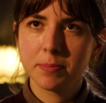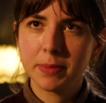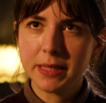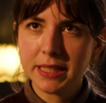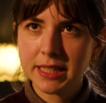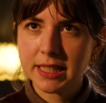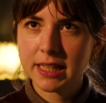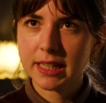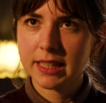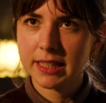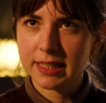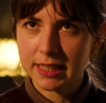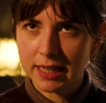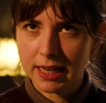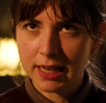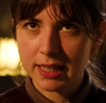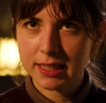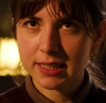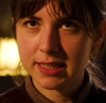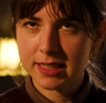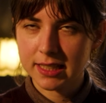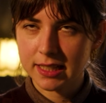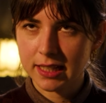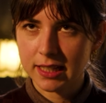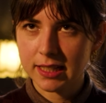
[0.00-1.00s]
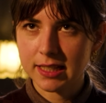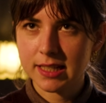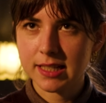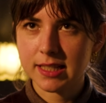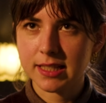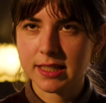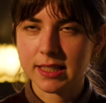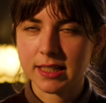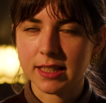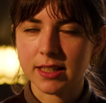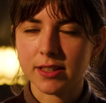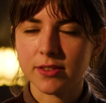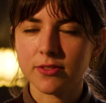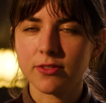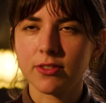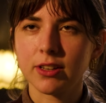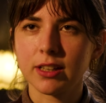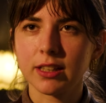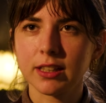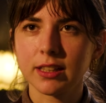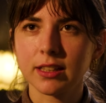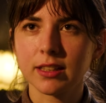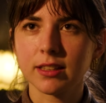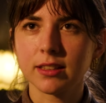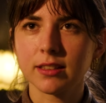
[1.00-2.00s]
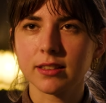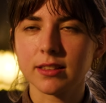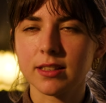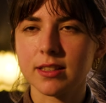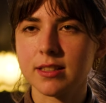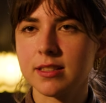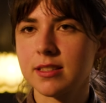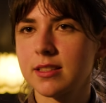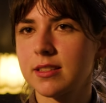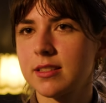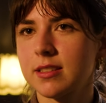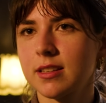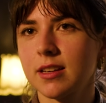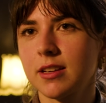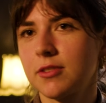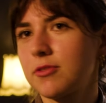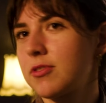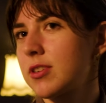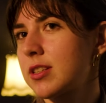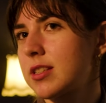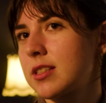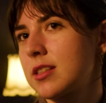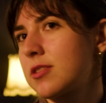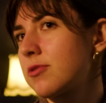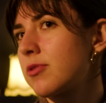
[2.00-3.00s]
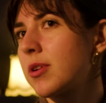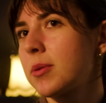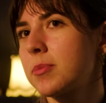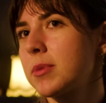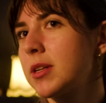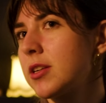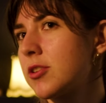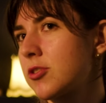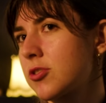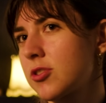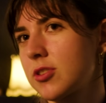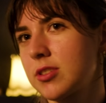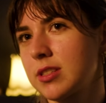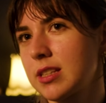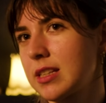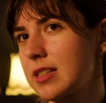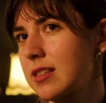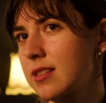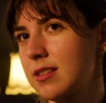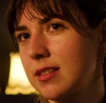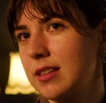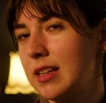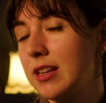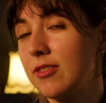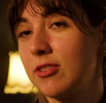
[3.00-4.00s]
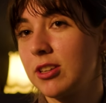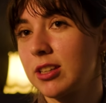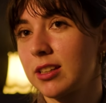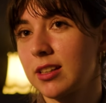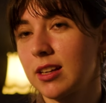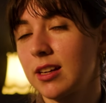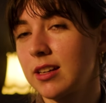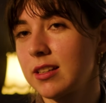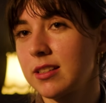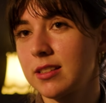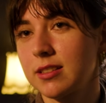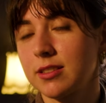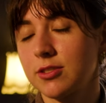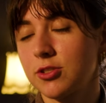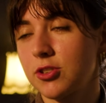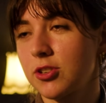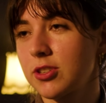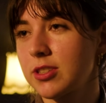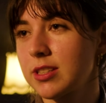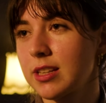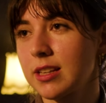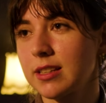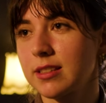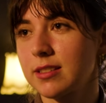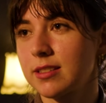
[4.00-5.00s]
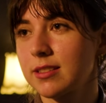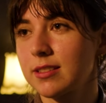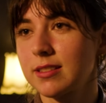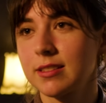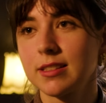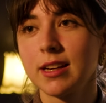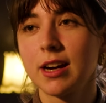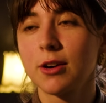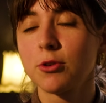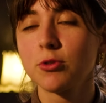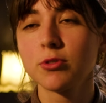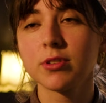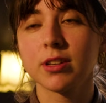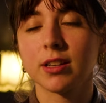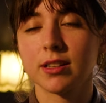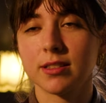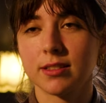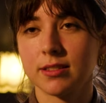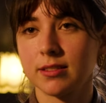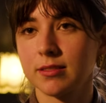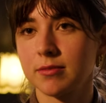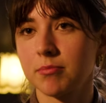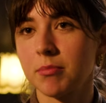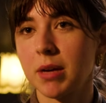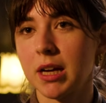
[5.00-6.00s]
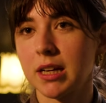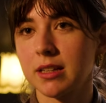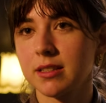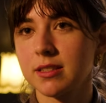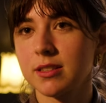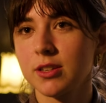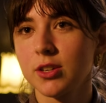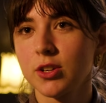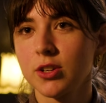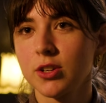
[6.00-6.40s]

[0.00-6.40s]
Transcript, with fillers: Peter jagt Geister, weil das einfach seine Familie schon seit Ewigkeiten, schon seit Jahrhunderten macht.